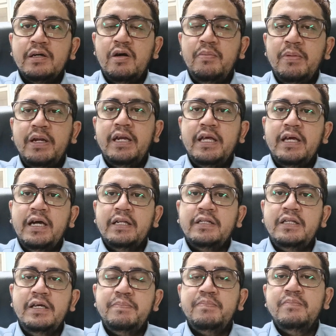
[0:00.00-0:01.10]
komen
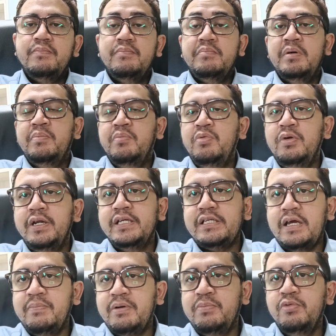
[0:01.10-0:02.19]
negatif, membuli,
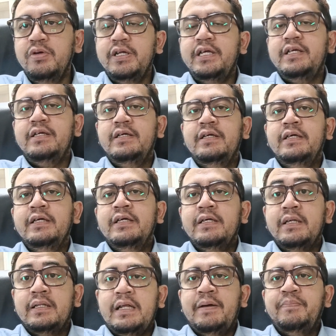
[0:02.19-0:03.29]
cyberbullying,
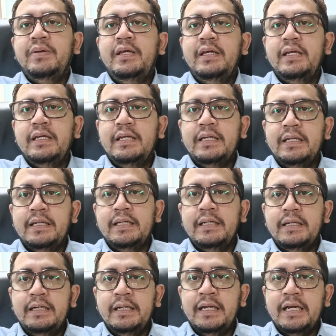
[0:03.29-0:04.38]
tapi
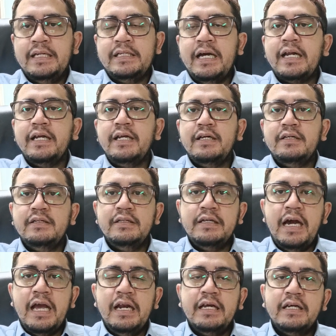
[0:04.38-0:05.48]
dengan cara yang
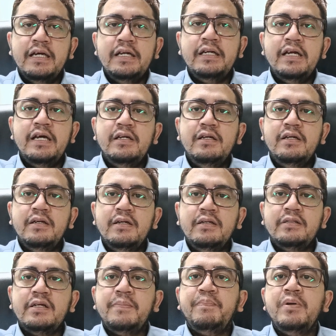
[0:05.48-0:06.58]
nggak elegan dan
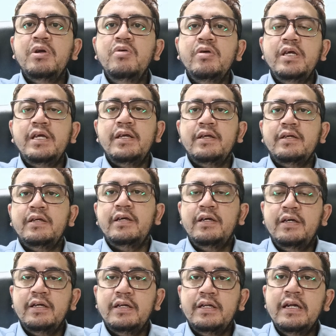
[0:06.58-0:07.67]
terpenuhi
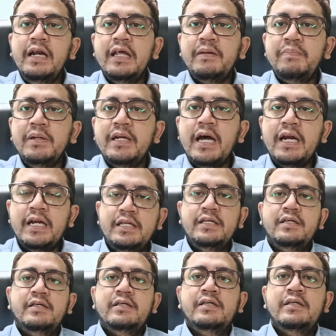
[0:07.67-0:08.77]
ya delik
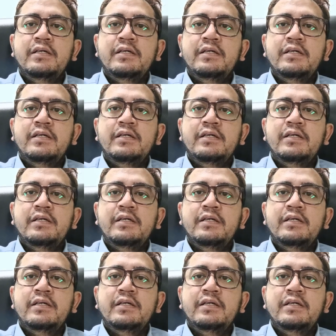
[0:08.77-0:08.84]
pidananya.